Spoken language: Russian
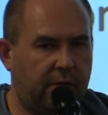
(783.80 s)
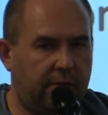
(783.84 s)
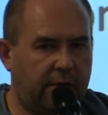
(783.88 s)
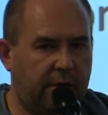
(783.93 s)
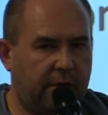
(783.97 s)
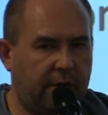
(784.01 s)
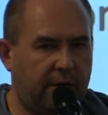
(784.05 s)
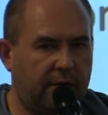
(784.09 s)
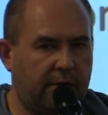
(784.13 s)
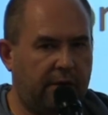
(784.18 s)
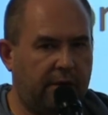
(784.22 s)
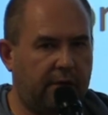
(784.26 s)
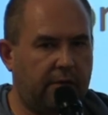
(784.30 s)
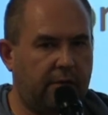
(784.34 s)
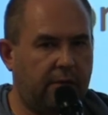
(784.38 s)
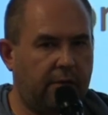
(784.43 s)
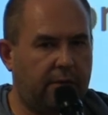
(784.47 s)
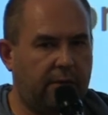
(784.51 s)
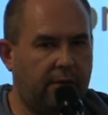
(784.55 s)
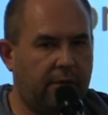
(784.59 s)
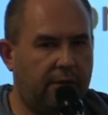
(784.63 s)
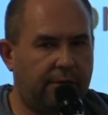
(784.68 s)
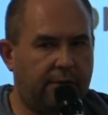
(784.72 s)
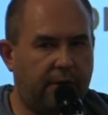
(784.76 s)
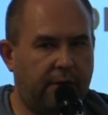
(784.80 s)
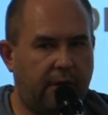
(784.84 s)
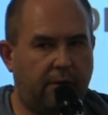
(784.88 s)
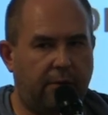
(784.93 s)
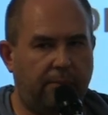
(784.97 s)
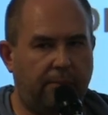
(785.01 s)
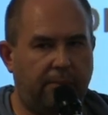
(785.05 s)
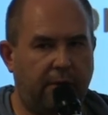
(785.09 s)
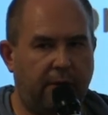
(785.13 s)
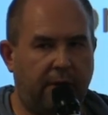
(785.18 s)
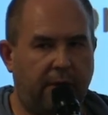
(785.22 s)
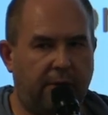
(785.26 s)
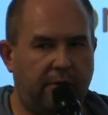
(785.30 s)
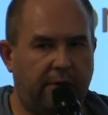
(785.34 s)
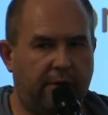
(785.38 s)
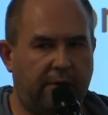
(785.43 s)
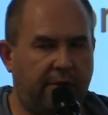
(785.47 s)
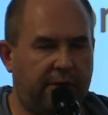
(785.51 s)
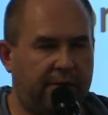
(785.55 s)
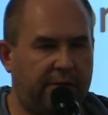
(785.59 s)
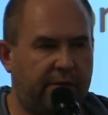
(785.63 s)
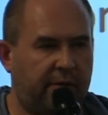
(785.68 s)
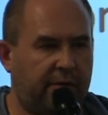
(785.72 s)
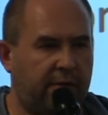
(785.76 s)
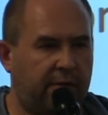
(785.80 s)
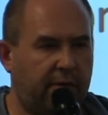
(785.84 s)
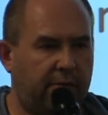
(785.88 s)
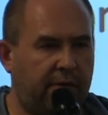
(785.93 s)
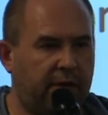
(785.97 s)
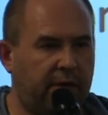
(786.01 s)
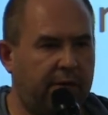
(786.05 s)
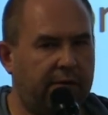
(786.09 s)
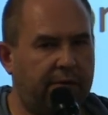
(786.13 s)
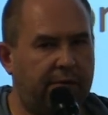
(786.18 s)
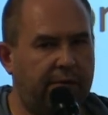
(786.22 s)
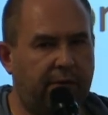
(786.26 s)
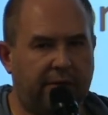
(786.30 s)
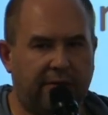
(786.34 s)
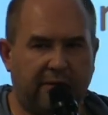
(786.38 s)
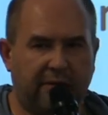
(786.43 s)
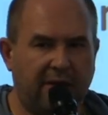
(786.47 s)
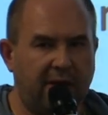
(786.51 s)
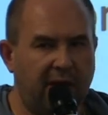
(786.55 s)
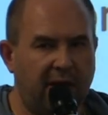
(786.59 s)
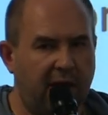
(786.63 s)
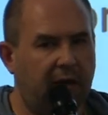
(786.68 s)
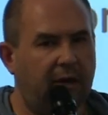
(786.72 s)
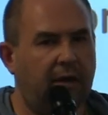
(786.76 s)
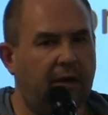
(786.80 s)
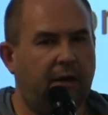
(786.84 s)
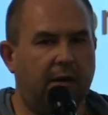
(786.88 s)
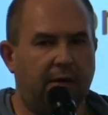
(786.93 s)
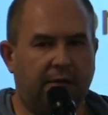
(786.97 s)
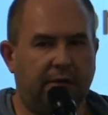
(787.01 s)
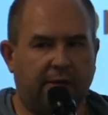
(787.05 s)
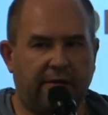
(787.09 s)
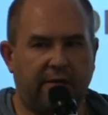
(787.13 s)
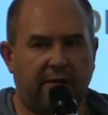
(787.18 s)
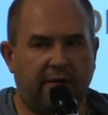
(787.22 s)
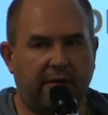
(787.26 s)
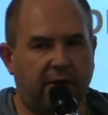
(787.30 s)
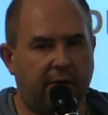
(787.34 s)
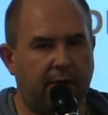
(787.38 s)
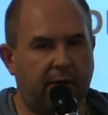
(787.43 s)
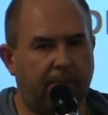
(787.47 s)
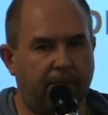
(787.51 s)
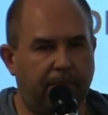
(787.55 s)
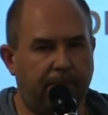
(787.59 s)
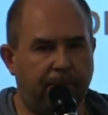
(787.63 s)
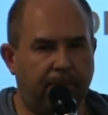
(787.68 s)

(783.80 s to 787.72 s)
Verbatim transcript: века и даже в культуре второй половины 20 века связаны с э,